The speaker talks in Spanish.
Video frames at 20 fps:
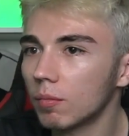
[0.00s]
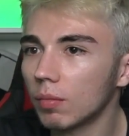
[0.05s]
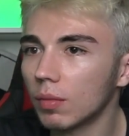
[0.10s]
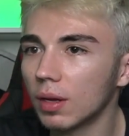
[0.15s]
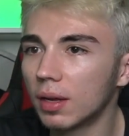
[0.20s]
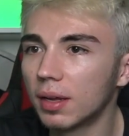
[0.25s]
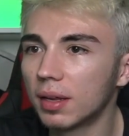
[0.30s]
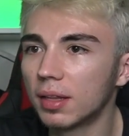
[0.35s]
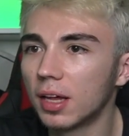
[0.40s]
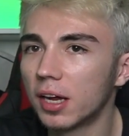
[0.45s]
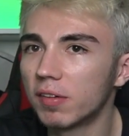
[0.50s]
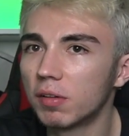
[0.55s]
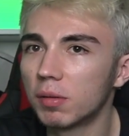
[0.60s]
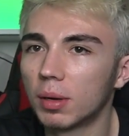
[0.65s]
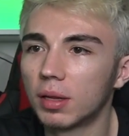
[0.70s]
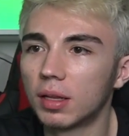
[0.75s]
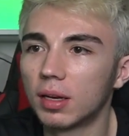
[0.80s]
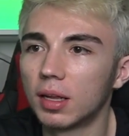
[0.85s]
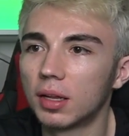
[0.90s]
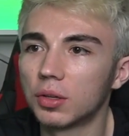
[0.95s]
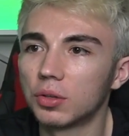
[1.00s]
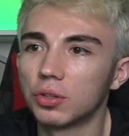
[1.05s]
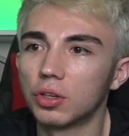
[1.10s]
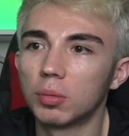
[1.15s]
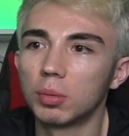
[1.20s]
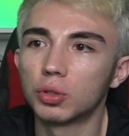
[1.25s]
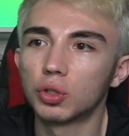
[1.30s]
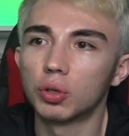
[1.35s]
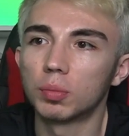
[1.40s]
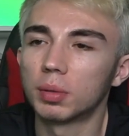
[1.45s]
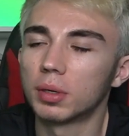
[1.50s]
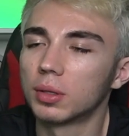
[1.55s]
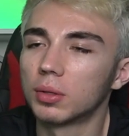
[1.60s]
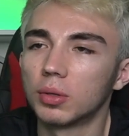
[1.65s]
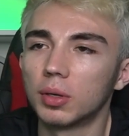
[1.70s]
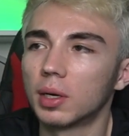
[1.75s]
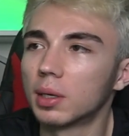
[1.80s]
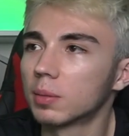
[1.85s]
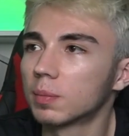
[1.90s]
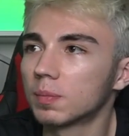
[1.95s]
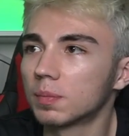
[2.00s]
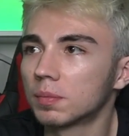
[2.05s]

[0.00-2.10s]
En derby madrileño, no me sorprendo ya.